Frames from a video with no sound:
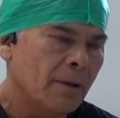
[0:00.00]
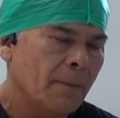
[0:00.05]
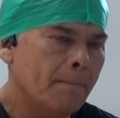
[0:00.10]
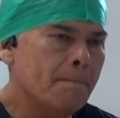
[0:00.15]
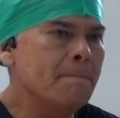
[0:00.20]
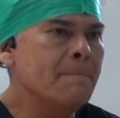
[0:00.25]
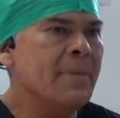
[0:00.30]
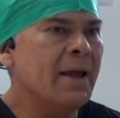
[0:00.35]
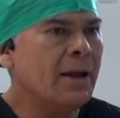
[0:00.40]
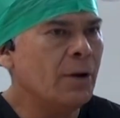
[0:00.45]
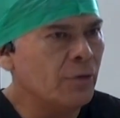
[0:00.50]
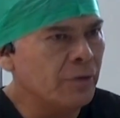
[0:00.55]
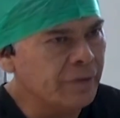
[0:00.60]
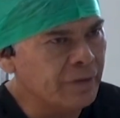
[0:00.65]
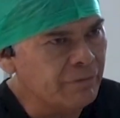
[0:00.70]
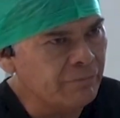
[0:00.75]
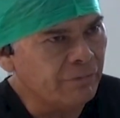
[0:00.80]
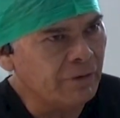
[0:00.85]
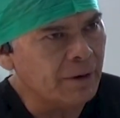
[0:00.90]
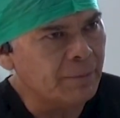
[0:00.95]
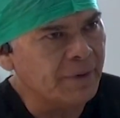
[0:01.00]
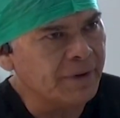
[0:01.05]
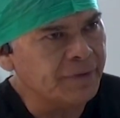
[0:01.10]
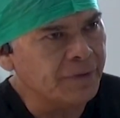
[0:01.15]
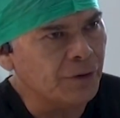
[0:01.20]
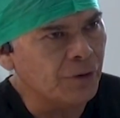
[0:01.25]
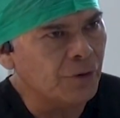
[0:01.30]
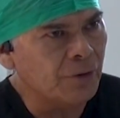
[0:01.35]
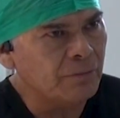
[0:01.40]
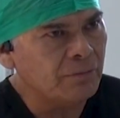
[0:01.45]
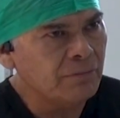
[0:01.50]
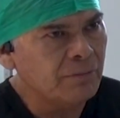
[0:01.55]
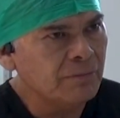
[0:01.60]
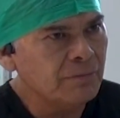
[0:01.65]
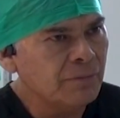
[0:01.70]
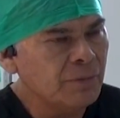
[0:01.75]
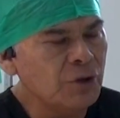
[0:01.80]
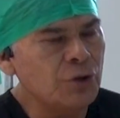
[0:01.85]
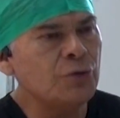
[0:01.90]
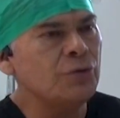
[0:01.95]
menos inflamación
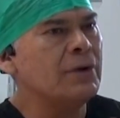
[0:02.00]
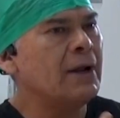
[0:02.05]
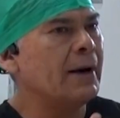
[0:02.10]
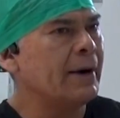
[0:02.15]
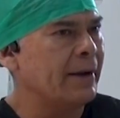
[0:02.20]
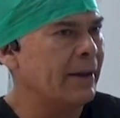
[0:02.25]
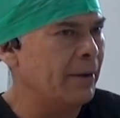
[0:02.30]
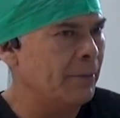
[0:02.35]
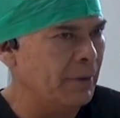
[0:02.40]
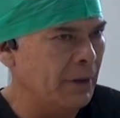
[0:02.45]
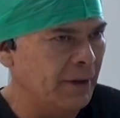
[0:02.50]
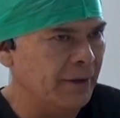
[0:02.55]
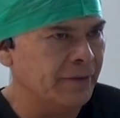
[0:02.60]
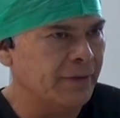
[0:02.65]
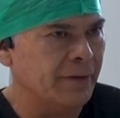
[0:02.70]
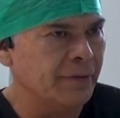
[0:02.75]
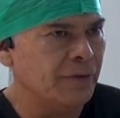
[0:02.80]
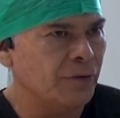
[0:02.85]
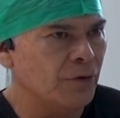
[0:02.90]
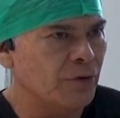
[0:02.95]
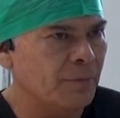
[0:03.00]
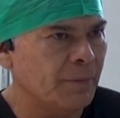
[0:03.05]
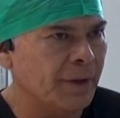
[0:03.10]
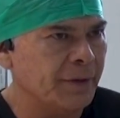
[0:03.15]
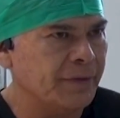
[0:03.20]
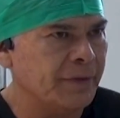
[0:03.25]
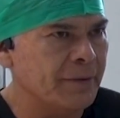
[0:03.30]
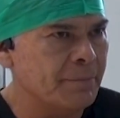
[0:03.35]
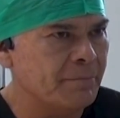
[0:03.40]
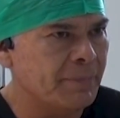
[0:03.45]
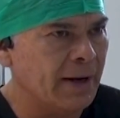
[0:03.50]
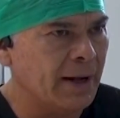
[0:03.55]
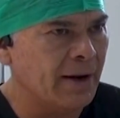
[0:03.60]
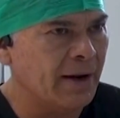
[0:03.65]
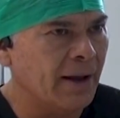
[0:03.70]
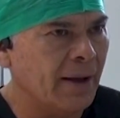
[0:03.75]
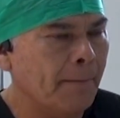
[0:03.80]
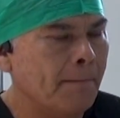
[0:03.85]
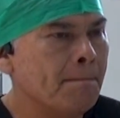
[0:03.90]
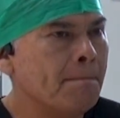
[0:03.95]
y una rehabilitación más
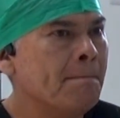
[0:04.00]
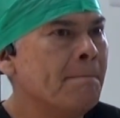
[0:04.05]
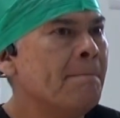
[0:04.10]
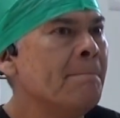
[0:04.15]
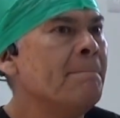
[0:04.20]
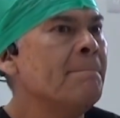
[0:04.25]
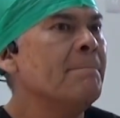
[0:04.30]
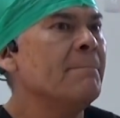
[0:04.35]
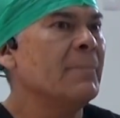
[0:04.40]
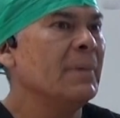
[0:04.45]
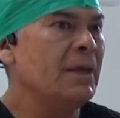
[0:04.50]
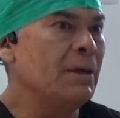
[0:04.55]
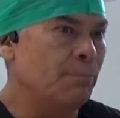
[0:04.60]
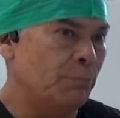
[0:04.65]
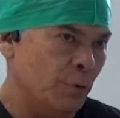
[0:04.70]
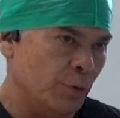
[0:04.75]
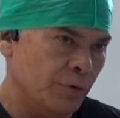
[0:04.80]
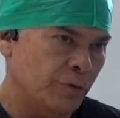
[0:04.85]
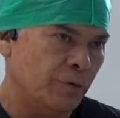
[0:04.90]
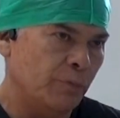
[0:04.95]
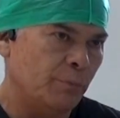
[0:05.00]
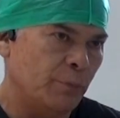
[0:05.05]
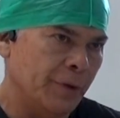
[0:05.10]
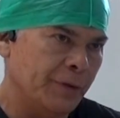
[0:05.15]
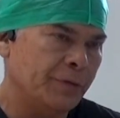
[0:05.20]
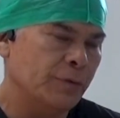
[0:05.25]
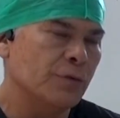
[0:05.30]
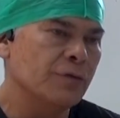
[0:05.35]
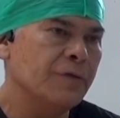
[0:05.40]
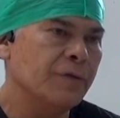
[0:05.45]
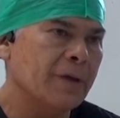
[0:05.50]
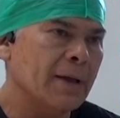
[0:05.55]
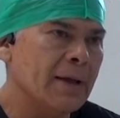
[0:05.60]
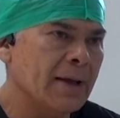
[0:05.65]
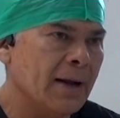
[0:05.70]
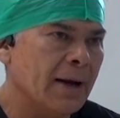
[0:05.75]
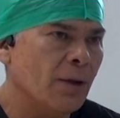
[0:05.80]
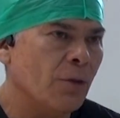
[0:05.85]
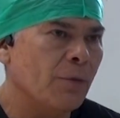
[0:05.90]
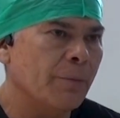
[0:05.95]
temprana y por supuesto un
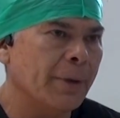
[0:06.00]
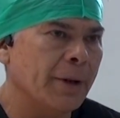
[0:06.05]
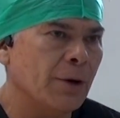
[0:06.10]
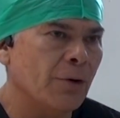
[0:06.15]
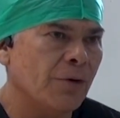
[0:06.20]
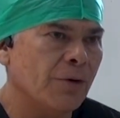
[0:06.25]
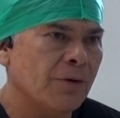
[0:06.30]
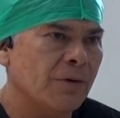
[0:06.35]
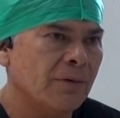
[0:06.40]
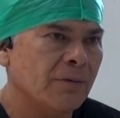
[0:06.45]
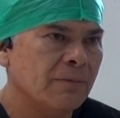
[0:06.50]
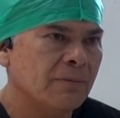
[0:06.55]
sangrado menor.